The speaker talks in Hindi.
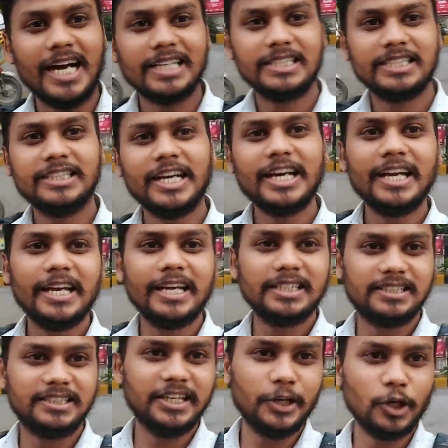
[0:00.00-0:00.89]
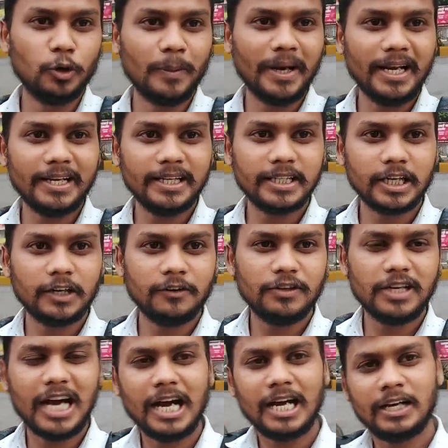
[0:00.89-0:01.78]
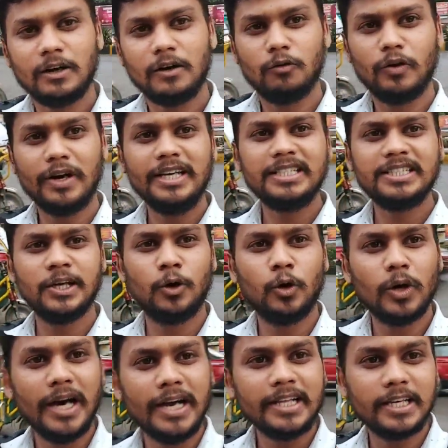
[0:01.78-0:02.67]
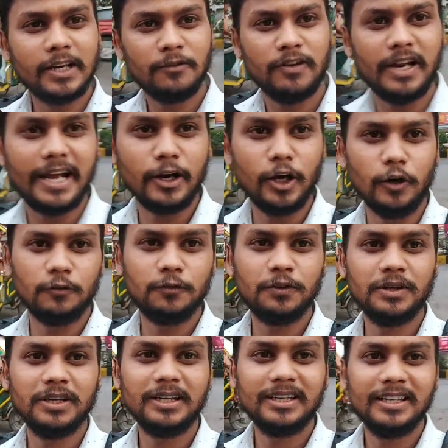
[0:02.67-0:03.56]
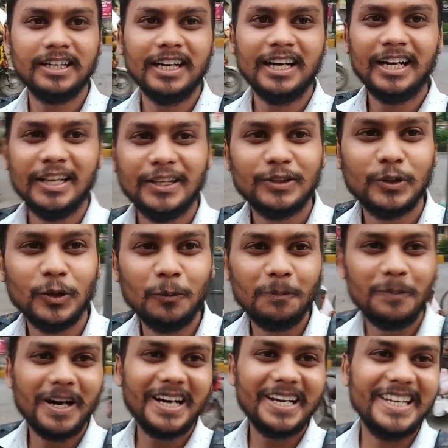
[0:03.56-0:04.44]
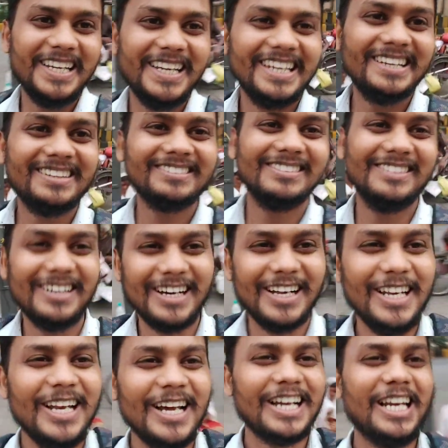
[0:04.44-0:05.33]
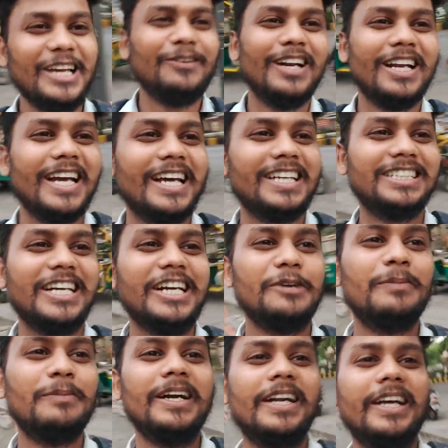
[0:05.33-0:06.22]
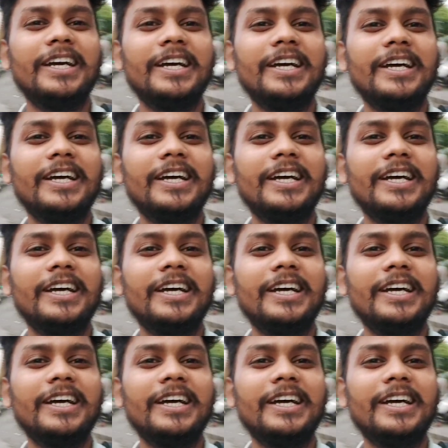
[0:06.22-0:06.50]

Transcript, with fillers: यहाँ से जाएंगे ज़ीरो माइल के तरफ यहाँ वहीं से होगा इनका फ्लैग ऑफ तो भाई अलग लेवल का एक्साइटमेंट है